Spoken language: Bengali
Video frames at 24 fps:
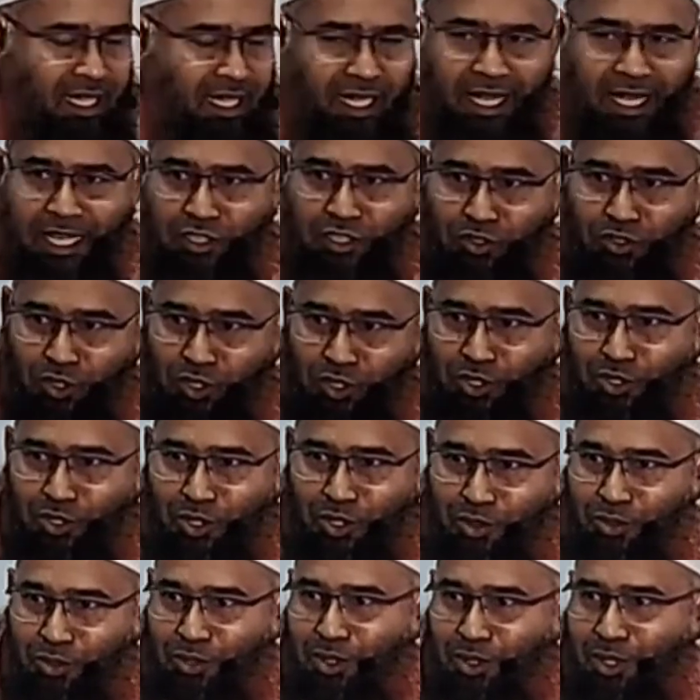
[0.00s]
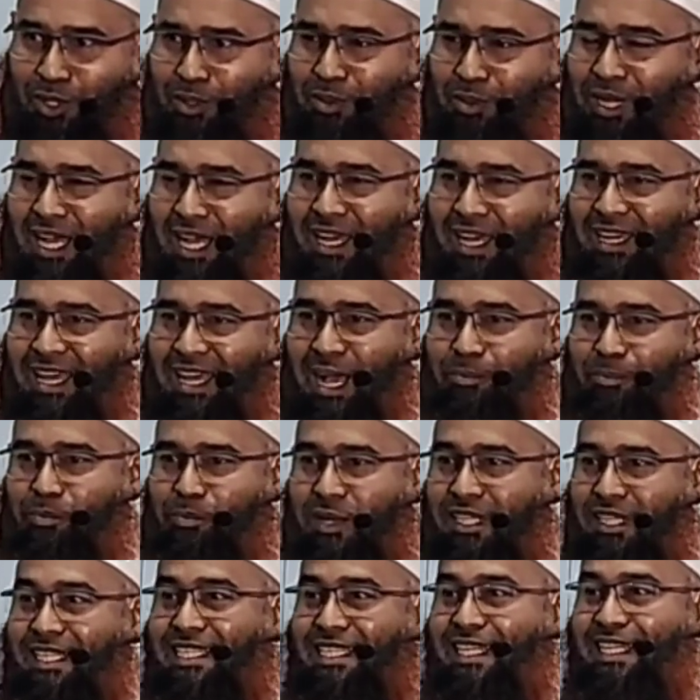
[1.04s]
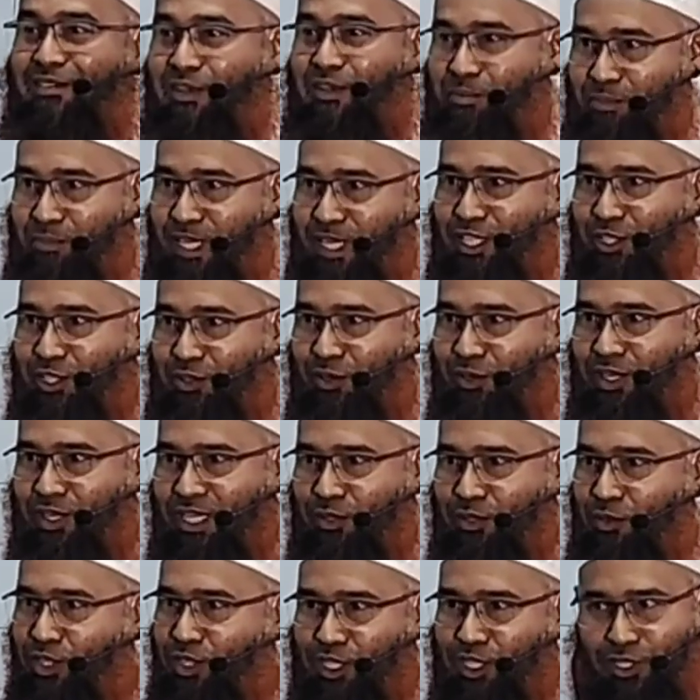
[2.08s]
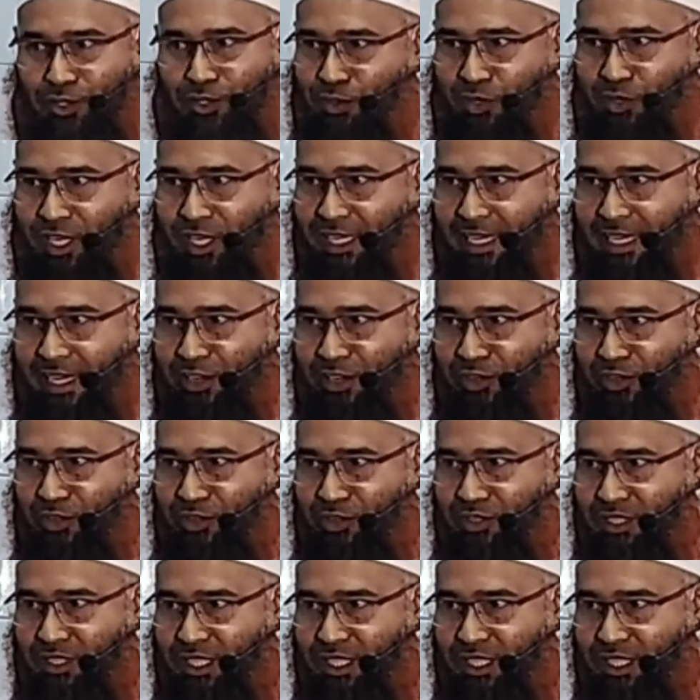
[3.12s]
এই তথ্যগুলো আপনাদের সামনে পেশ করলে কোনো কিন্তু করিনি এগুলো